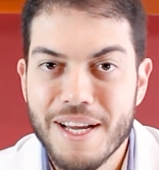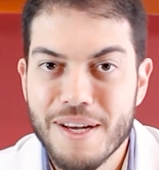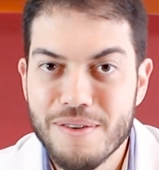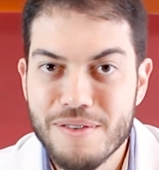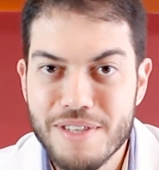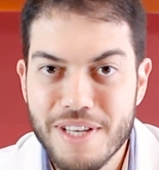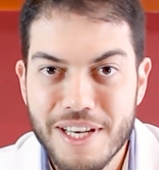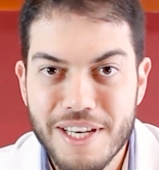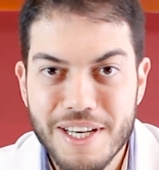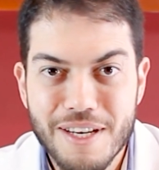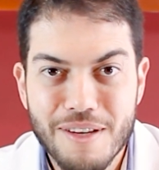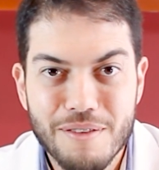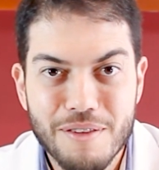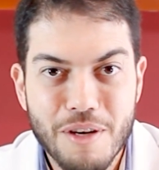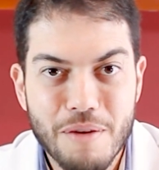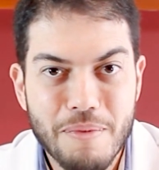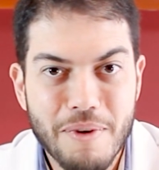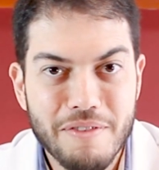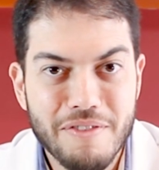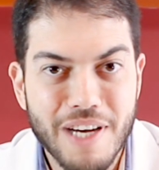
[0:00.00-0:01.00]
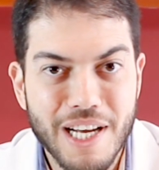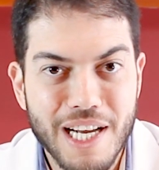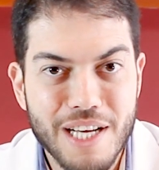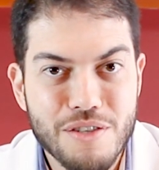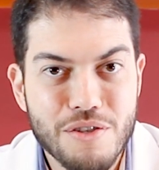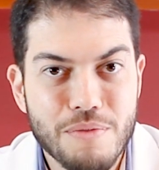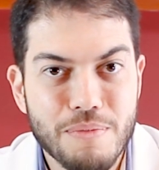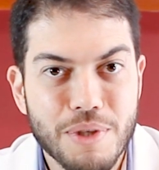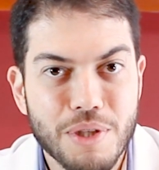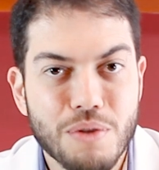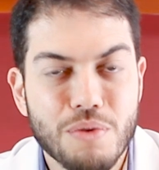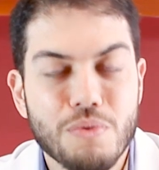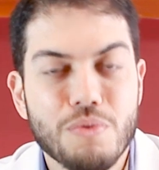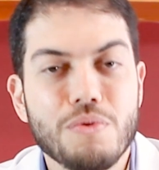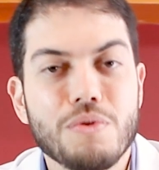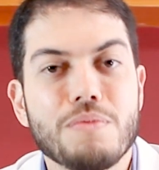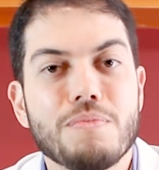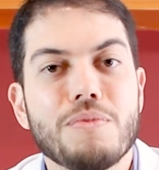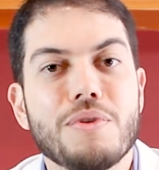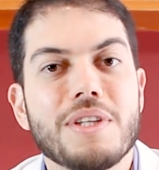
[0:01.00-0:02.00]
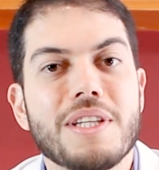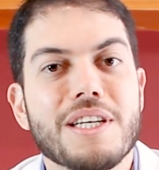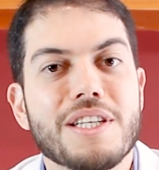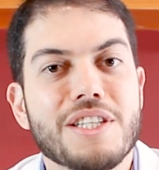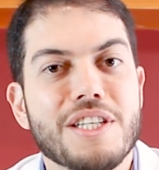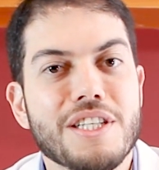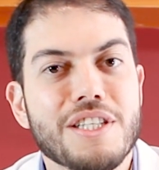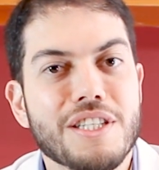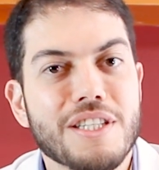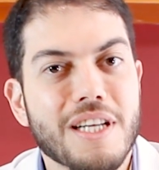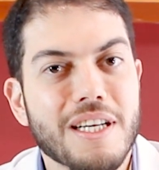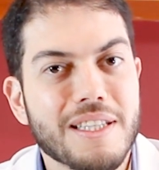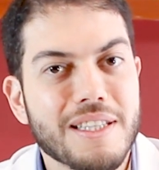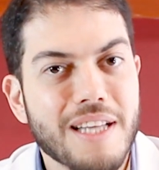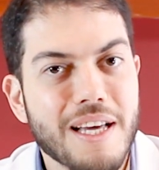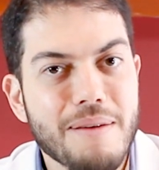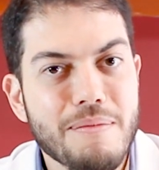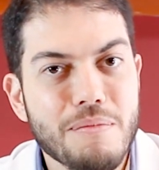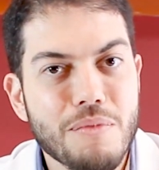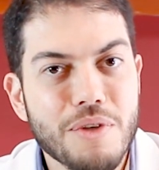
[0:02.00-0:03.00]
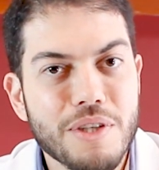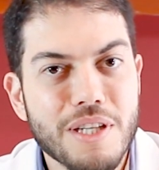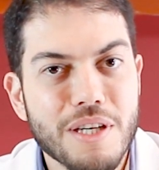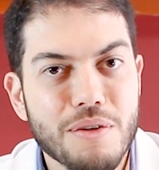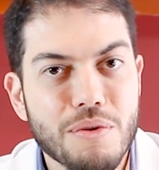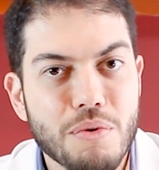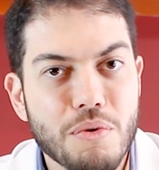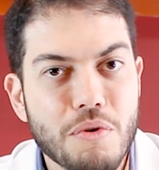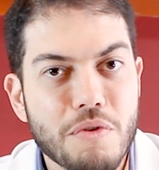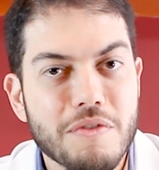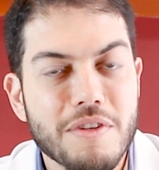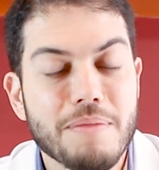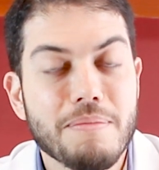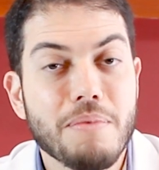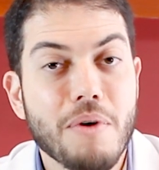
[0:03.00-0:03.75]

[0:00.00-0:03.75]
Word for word: Eu sei que não deu para falar sobre tudo, muita gente ainda tem muita dúvida,